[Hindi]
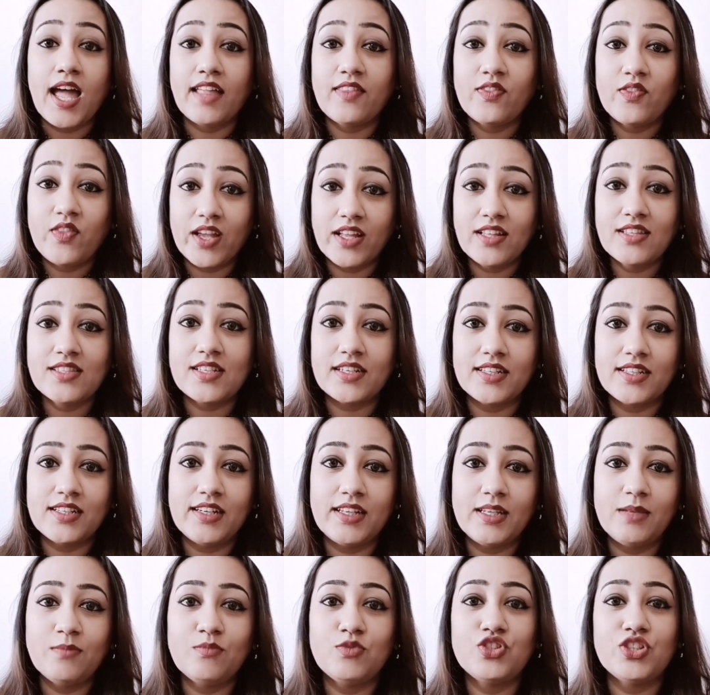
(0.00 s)
एंड देन
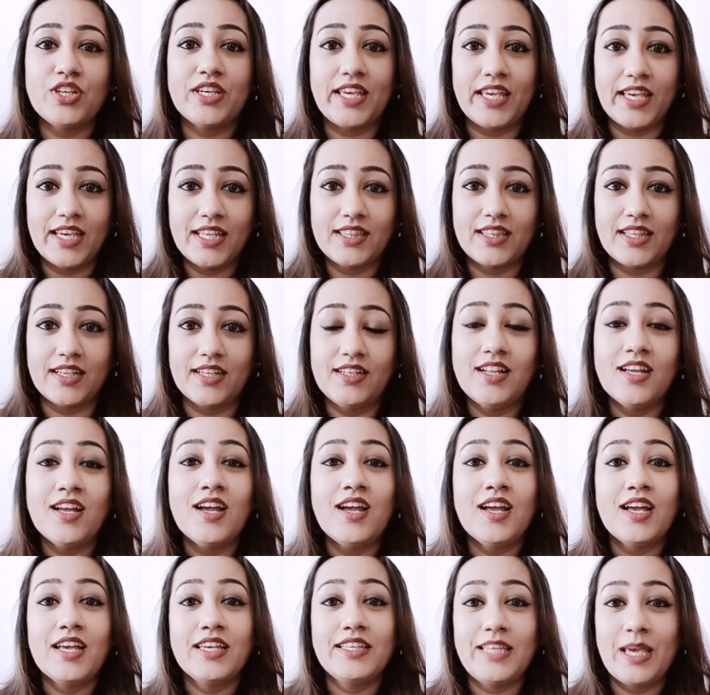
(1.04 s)
सडनली मुझे एक दिन
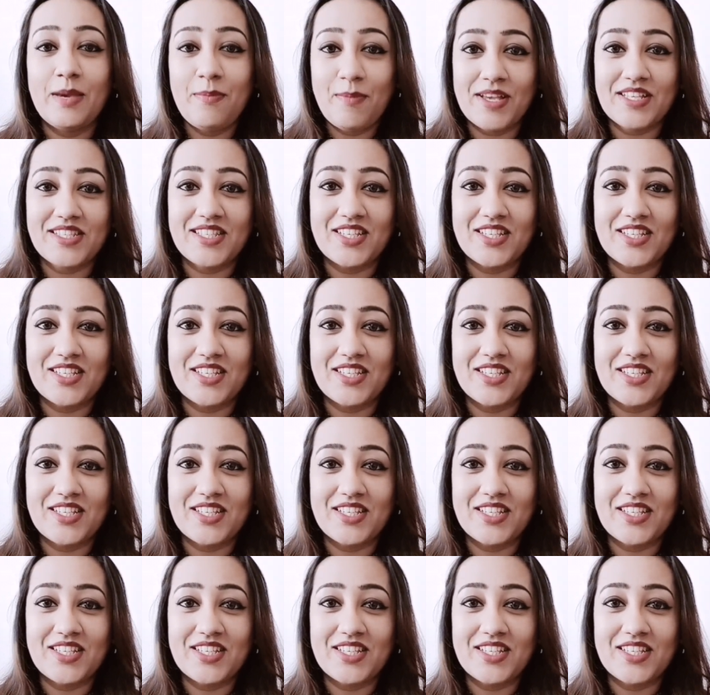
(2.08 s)
ये